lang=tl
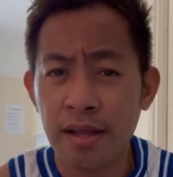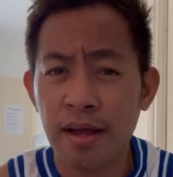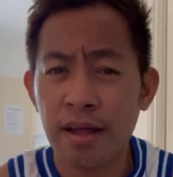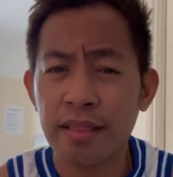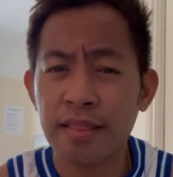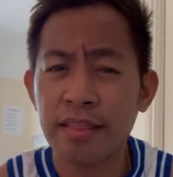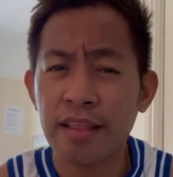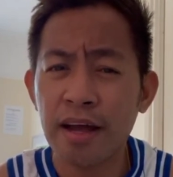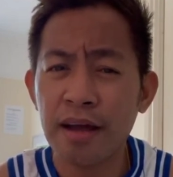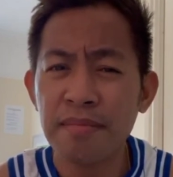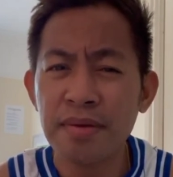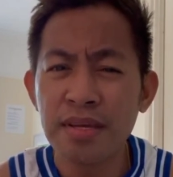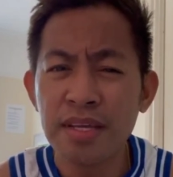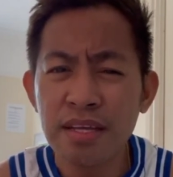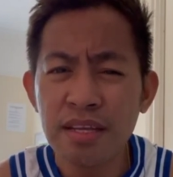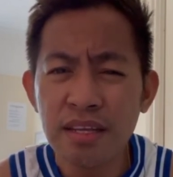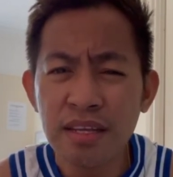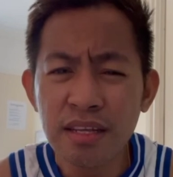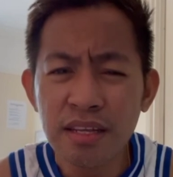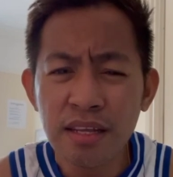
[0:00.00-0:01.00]
Ang
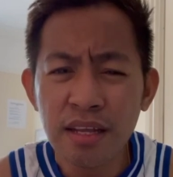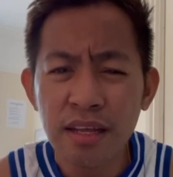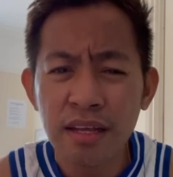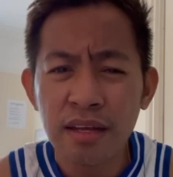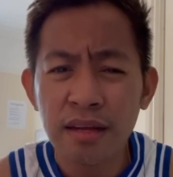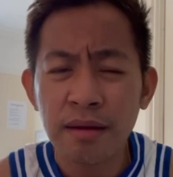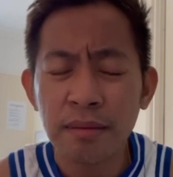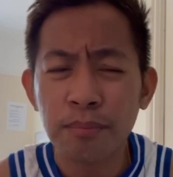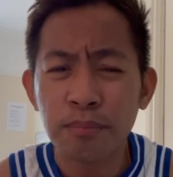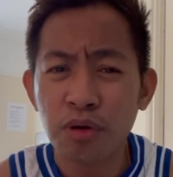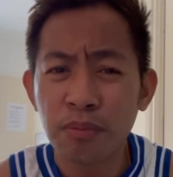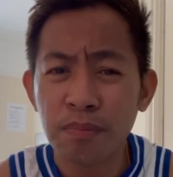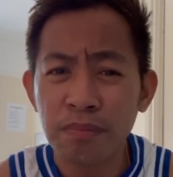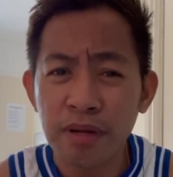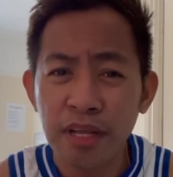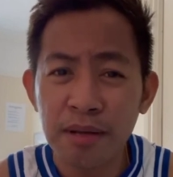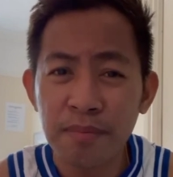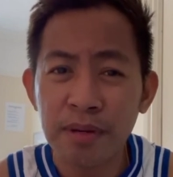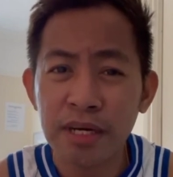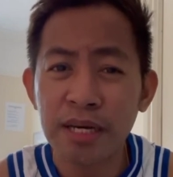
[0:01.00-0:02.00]
daming
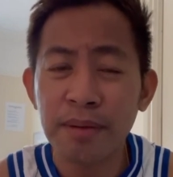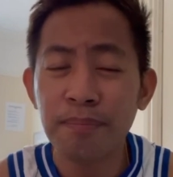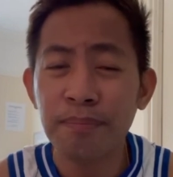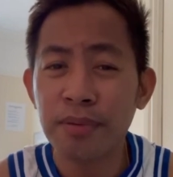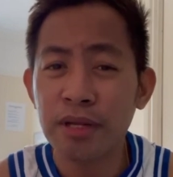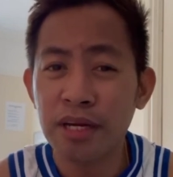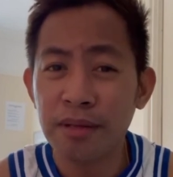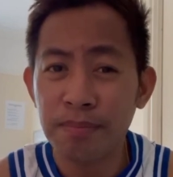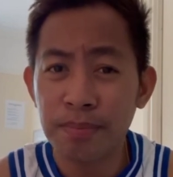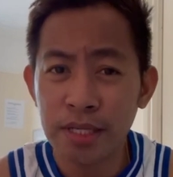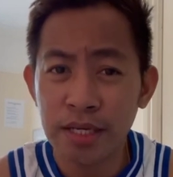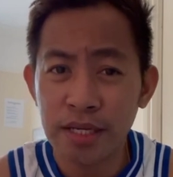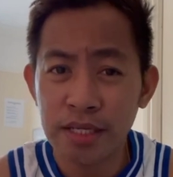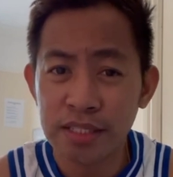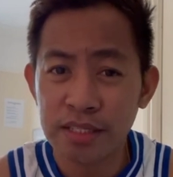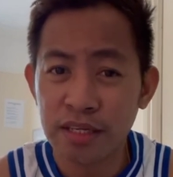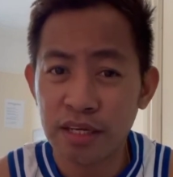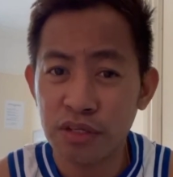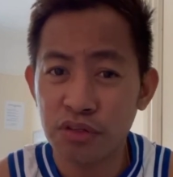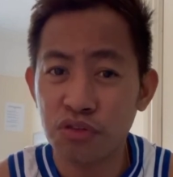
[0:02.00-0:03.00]
problema ng
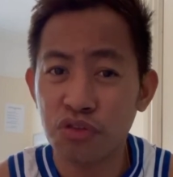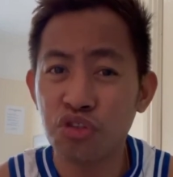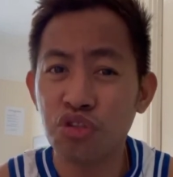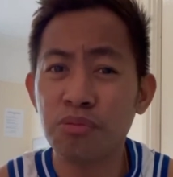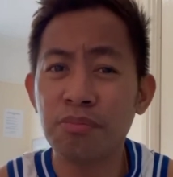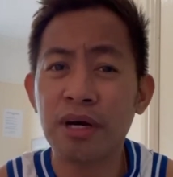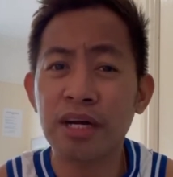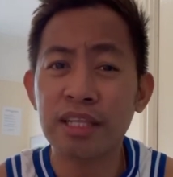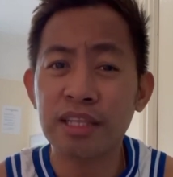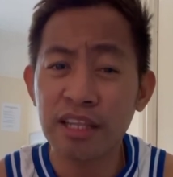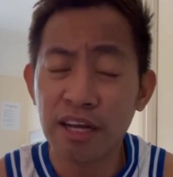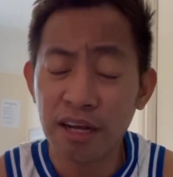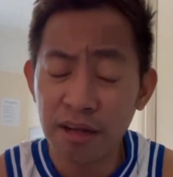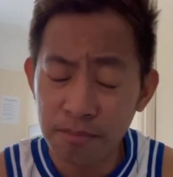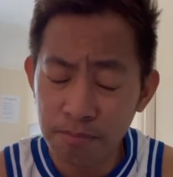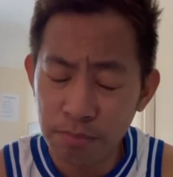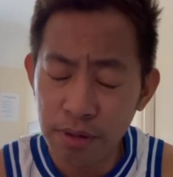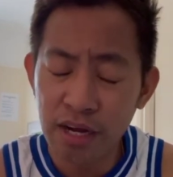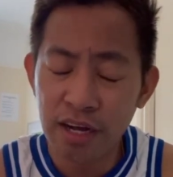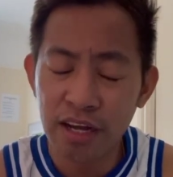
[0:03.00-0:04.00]
Pilipinas ngayon,
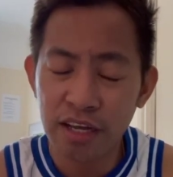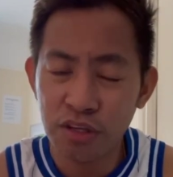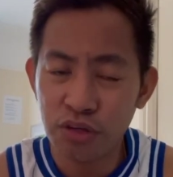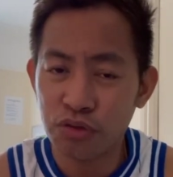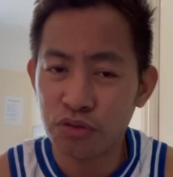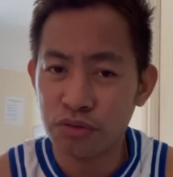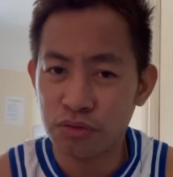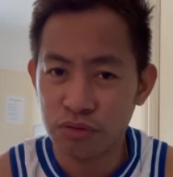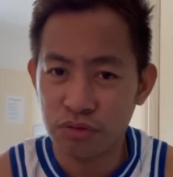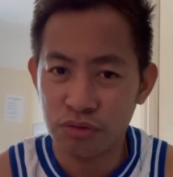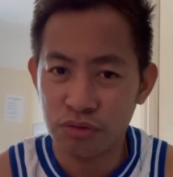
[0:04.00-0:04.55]
dumagdag pa kayo.